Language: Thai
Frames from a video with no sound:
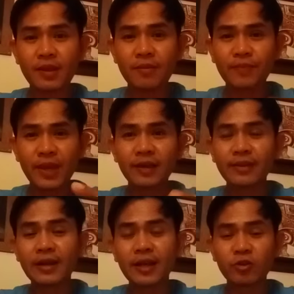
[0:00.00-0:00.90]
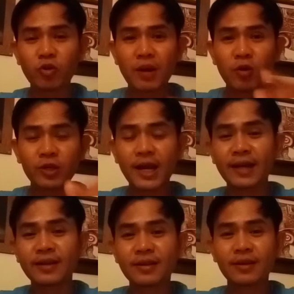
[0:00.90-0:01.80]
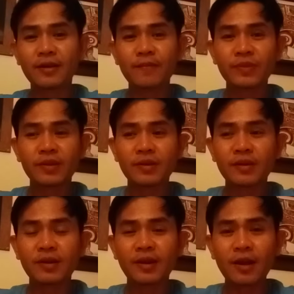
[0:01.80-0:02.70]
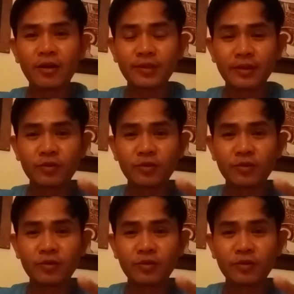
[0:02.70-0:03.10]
เพ่งกสินเหลืองจนบรรลุฌานและก็